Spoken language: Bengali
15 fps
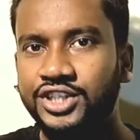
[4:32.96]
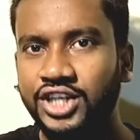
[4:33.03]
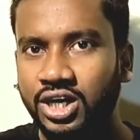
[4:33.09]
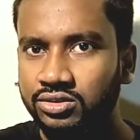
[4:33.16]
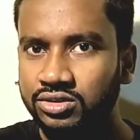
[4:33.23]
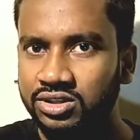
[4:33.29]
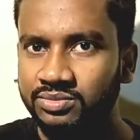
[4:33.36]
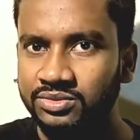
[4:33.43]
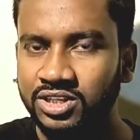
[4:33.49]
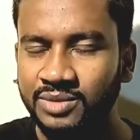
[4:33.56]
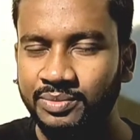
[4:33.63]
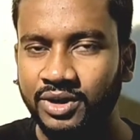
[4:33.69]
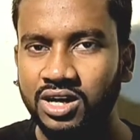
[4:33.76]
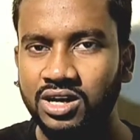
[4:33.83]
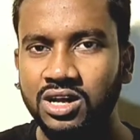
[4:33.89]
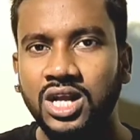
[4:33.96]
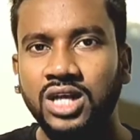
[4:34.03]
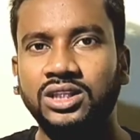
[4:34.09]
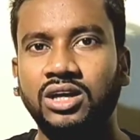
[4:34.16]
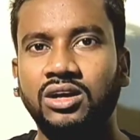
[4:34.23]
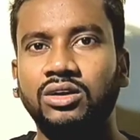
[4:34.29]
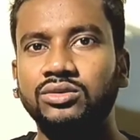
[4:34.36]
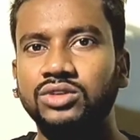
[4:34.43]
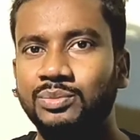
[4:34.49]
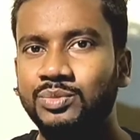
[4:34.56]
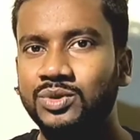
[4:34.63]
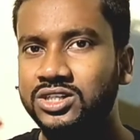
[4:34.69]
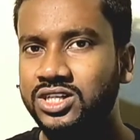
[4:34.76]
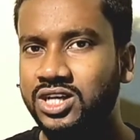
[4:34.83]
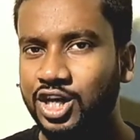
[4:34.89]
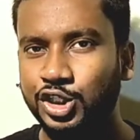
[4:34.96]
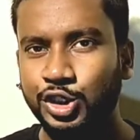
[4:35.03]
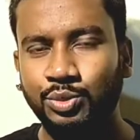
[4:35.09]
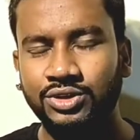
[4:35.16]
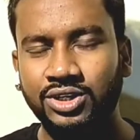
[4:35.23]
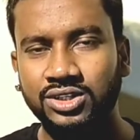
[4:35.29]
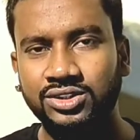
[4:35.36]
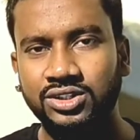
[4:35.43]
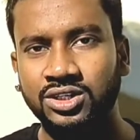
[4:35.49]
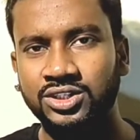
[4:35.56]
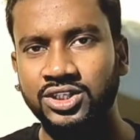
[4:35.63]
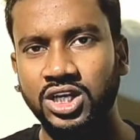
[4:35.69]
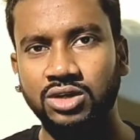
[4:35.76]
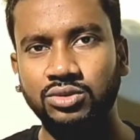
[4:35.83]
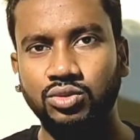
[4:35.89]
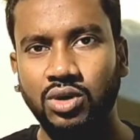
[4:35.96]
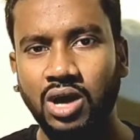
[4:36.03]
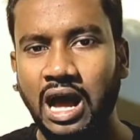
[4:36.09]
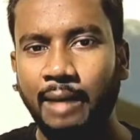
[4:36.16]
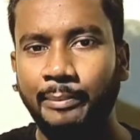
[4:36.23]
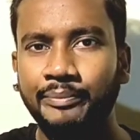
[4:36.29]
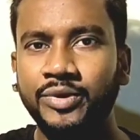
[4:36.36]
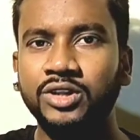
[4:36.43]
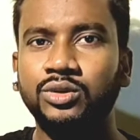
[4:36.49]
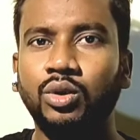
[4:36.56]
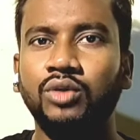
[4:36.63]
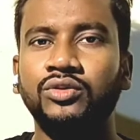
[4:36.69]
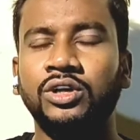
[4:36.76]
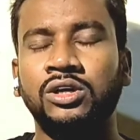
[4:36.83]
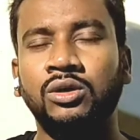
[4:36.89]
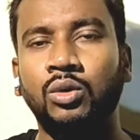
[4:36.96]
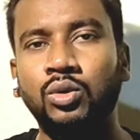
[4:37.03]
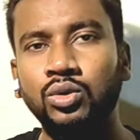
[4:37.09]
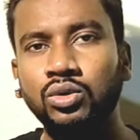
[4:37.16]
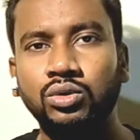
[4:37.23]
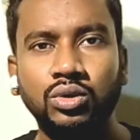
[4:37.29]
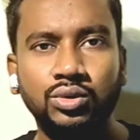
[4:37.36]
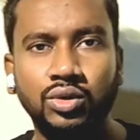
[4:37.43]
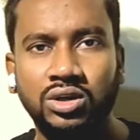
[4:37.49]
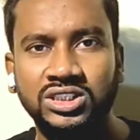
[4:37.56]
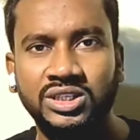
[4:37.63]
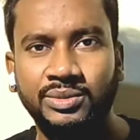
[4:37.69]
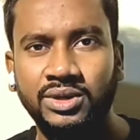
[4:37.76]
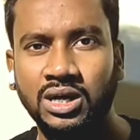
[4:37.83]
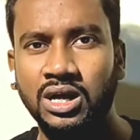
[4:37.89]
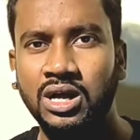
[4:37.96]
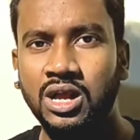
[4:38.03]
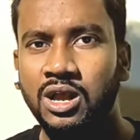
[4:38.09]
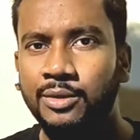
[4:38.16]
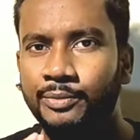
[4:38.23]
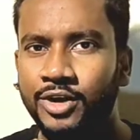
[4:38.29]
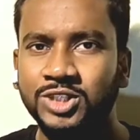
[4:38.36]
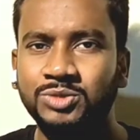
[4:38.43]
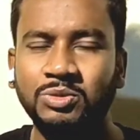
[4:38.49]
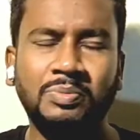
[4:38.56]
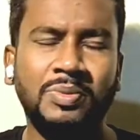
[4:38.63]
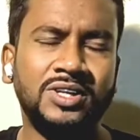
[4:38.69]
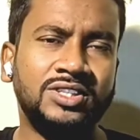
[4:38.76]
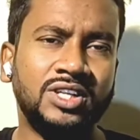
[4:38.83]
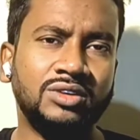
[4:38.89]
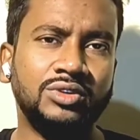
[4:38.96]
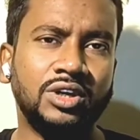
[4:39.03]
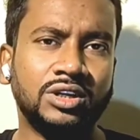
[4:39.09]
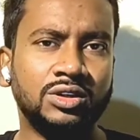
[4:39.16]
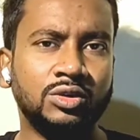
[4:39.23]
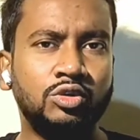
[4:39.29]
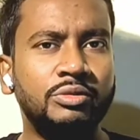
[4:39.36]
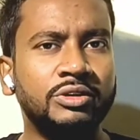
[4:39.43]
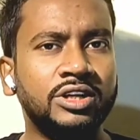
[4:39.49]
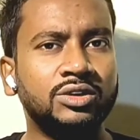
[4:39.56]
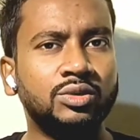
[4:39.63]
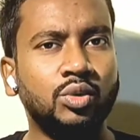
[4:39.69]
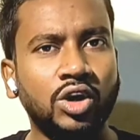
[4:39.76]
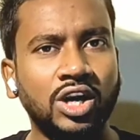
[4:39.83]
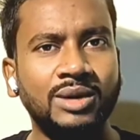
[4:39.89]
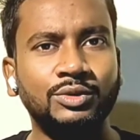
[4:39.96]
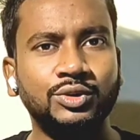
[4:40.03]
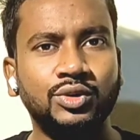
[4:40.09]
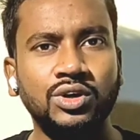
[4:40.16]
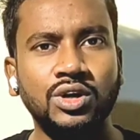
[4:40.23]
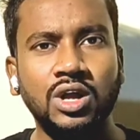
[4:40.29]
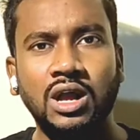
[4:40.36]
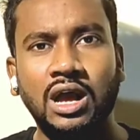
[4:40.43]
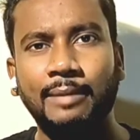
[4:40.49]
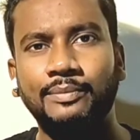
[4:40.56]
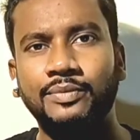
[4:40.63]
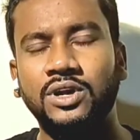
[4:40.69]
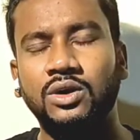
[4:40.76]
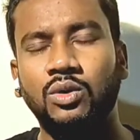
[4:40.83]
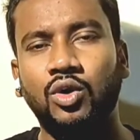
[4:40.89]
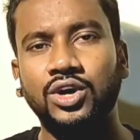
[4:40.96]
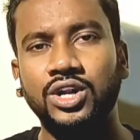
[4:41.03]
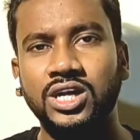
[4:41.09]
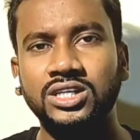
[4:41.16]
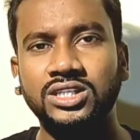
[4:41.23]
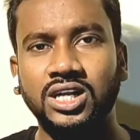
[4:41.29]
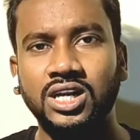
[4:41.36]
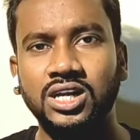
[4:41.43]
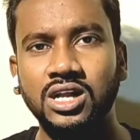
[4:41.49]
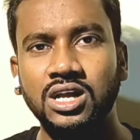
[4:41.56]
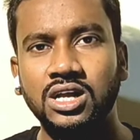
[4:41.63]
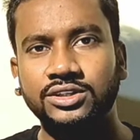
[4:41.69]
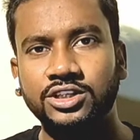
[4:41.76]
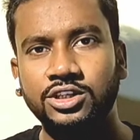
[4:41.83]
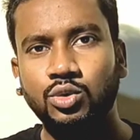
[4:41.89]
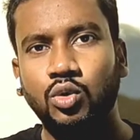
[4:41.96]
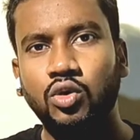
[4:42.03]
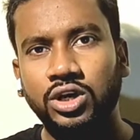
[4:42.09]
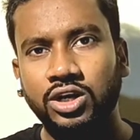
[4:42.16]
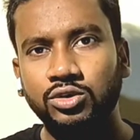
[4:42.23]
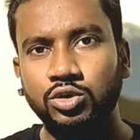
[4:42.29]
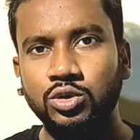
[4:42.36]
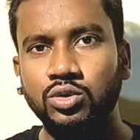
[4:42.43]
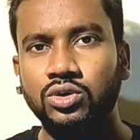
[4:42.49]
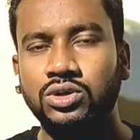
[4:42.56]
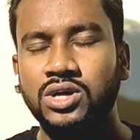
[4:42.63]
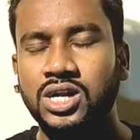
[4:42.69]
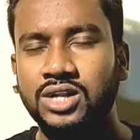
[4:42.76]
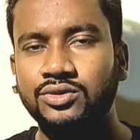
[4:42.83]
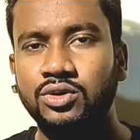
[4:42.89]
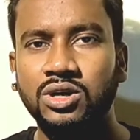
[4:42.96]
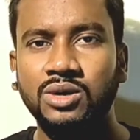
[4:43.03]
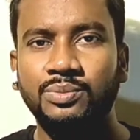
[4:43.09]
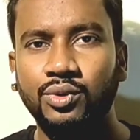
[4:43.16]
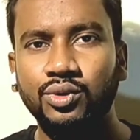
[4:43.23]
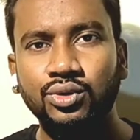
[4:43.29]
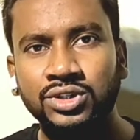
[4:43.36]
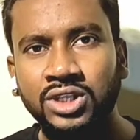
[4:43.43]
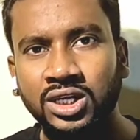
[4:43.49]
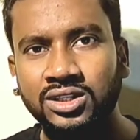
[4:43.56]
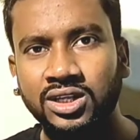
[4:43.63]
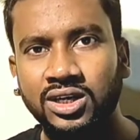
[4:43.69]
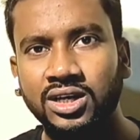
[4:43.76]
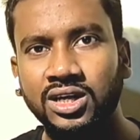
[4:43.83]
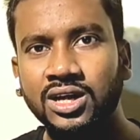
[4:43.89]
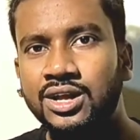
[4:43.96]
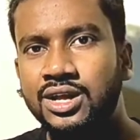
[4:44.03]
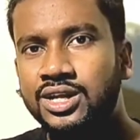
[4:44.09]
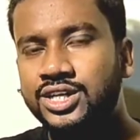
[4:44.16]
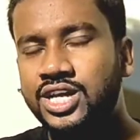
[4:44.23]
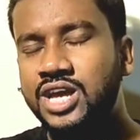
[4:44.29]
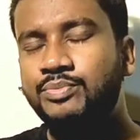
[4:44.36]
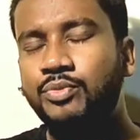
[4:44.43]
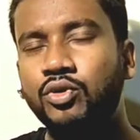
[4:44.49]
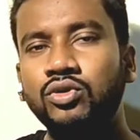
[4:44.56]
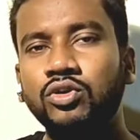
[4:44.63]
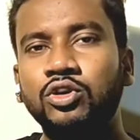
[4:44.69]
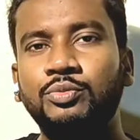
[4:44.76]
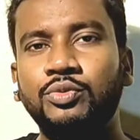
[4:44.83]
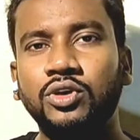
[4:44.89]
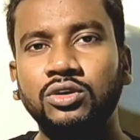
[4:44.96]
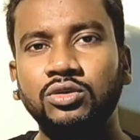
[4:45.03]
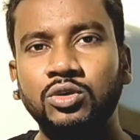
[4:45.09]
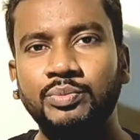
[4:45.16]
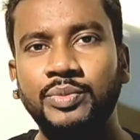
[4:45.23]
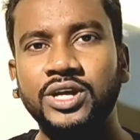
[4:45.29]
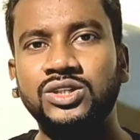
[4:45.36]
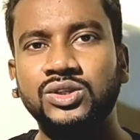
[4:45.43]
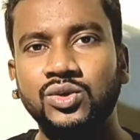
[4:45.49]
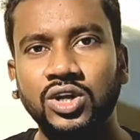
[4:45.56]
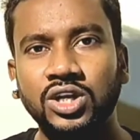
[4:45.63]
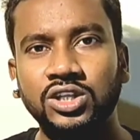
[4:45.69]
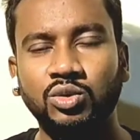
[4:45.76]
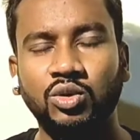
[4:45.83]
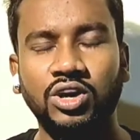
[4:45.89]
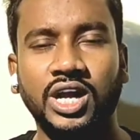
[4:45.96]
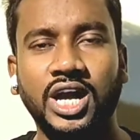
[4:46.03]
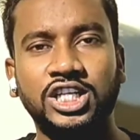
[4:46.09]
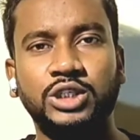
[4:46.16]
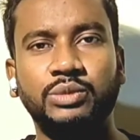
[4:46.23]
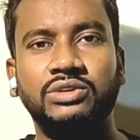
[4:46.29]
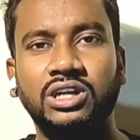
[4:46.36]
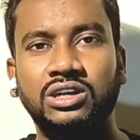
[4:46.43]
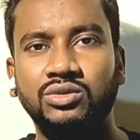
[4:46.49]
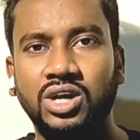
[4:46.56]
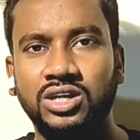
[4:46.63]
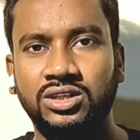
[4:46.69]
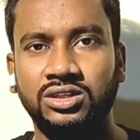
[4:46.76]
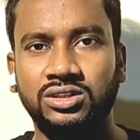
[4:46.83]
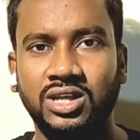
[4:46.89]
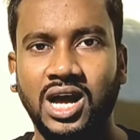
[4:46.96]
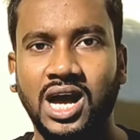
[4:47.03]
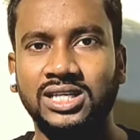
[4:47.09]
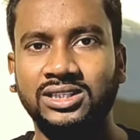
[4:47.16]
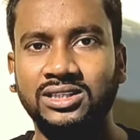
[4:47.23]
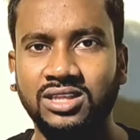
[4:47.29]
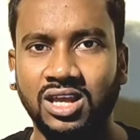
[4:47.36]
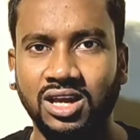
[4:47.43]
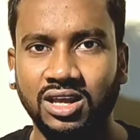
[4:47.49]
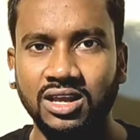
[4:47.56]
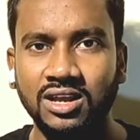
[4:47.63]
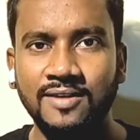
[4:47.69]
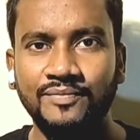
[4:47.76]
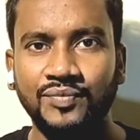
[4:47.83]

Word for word: সেগুলো যদি দিতে পারেন তাহলে কিন্তু আপনার যে কাস্টমারটা আছে সেটা কিন্তু আপনার দোকান থেকে অন্য কোনো দোকান যাবে না ফেসবুক পেজটা কিন্তু একটা খুব একটা দোকানের মতোই আপনারা অনেকে জানেন যে দোকানে কিন্তু নানান ধরনের পণ্য থাকে থাকে এই পণ্যের উপরে কিন্তু বেস করে দোকানের কাস্টমারটা কিন্তু আস্তে আস্তে আসতে থাকে